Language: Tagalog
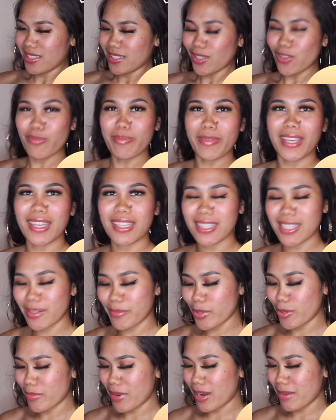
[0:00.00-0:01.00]
ako maingit na
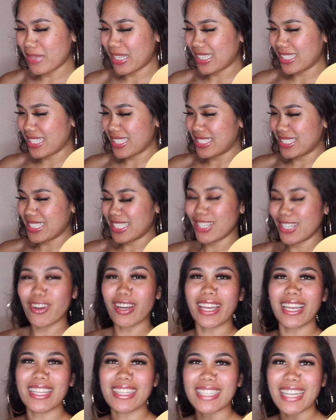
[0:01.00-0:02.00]
naman yung mga Mildred dyan.
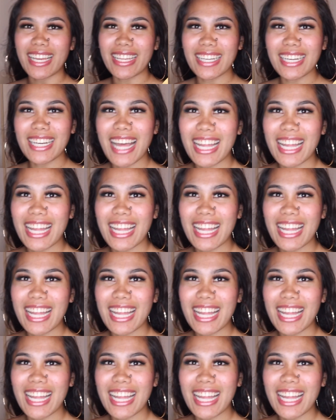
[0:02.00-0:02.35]
Okay, oh. try na